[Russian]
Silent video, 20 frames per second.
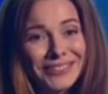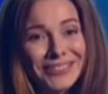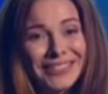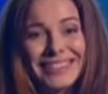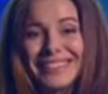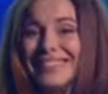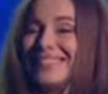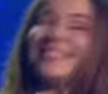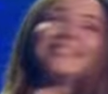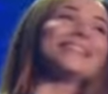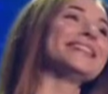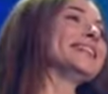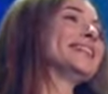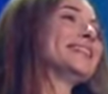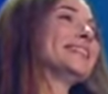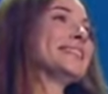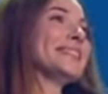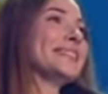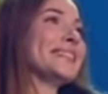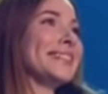И вот э,
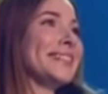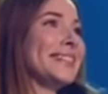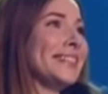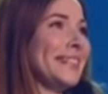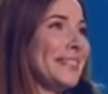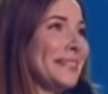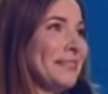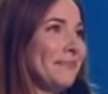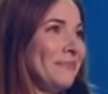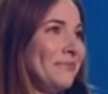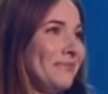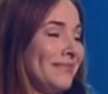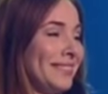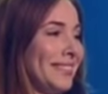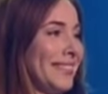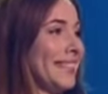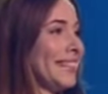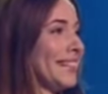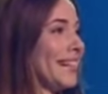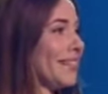Э,
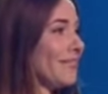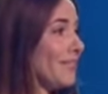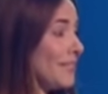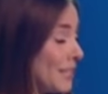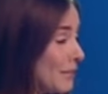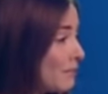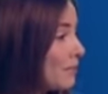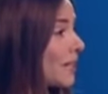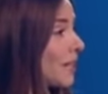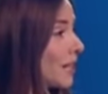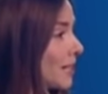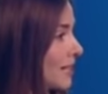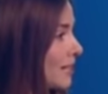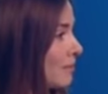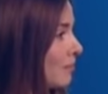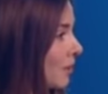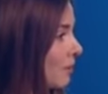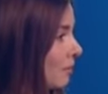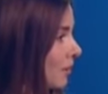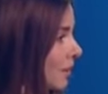как в один
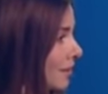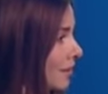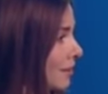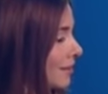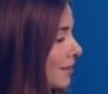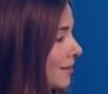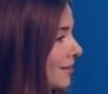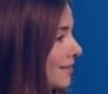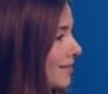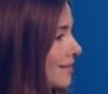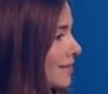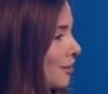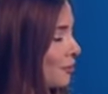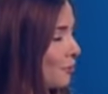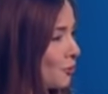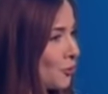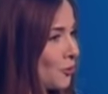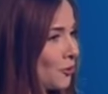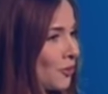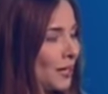прекрасный момент э, за
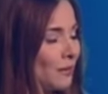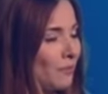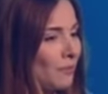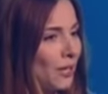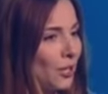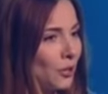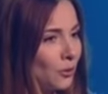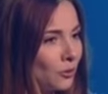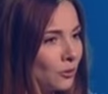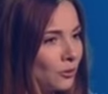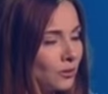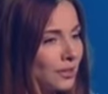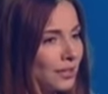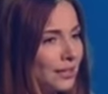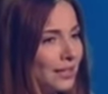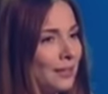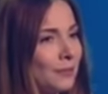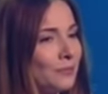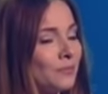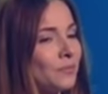то, что я пою,
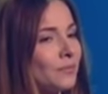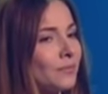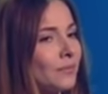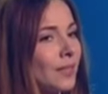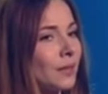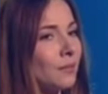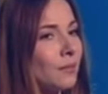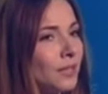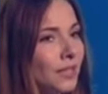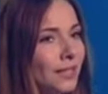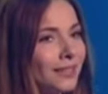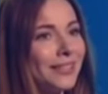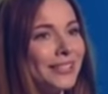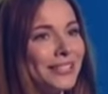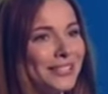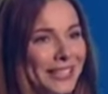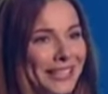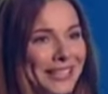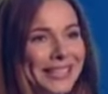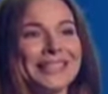мне
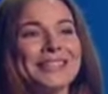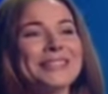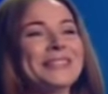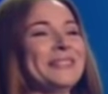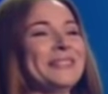начали